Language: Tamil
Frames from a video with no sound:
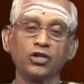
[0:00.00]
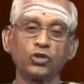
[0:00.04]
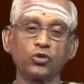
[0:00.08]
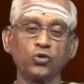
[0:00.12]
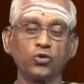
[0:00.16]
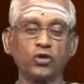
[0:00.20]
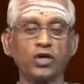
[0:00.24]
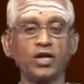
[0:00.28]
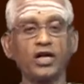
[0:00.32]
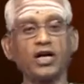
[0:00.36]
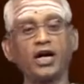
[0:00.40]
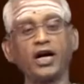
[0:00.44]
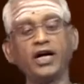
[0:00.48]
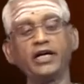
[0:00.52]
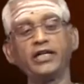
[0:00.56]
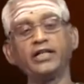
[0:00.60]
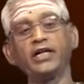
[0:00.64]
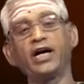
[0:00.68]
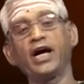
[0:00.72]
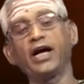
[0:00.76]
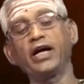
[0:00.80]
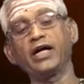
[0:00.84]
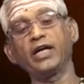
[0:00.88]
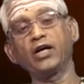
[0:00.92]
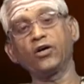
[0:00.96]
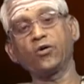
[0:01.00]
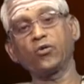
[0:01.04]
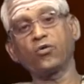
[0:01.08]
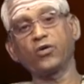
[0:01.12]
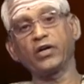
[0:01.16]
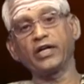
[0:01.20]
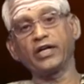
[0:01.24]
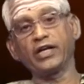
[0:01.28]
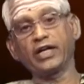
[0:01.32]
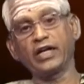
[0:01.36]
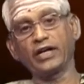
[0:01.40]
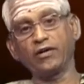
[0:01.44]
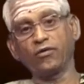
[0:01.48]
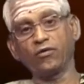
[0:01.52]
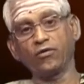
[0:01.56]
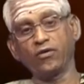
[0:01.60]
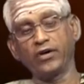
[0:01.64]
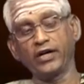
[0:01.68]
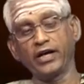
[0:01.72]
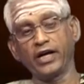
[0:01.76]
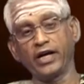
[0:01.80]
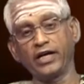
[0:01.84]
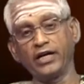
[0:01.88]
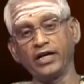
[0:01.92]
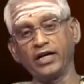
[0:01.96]
சுடராழியாக இருக்கக்கூடிய
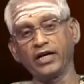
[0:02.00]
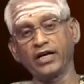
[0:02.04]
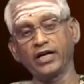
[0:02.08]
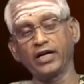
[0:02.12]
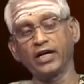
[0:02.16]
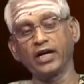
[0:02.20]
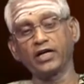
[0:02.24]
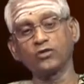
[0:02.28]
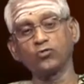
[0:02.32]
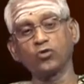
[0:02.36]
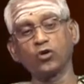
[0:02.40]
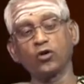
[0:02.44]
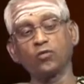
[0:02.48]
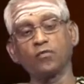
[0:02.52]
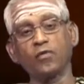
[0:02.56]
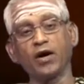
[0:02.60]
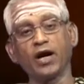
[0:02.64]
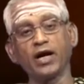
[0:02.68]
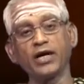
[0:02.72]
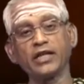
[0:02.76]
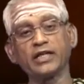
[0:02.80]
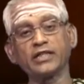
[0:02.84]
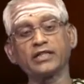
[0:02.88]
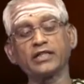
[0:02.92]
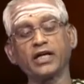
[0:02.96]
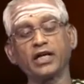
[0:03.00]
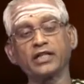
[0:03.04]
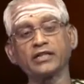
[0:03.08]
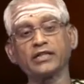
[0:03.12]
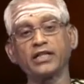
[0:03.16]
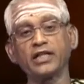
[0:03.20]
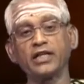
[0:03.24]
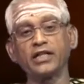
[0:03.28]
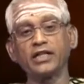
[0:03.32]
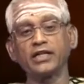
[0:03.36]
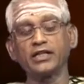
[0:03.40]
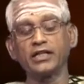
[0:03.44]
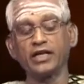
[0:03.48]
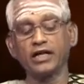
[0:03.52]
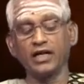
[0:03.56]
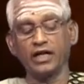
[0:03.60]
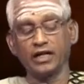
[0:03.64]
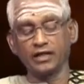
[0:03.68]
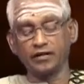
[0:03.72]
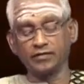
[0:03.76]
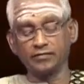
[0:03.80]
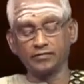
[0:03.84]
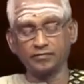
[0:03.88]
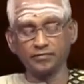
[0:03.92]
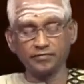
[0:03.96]
இறைவனுடைய அடிக்கு நான் ஒரு மாலை சாத்தினேன் என்கிறார்